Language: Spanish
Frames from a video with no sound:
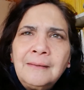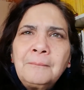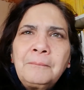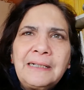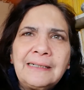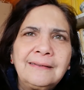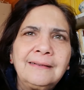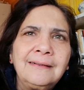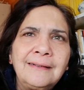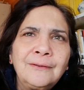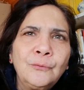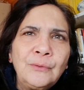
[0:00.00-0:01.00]
para
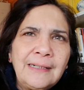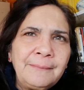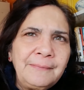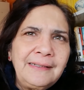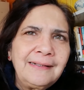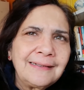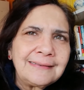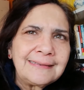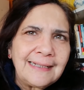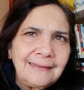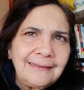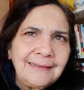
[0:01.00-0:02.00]
tener una vida
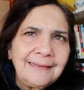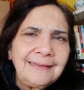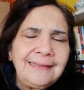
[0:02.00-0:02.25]
sana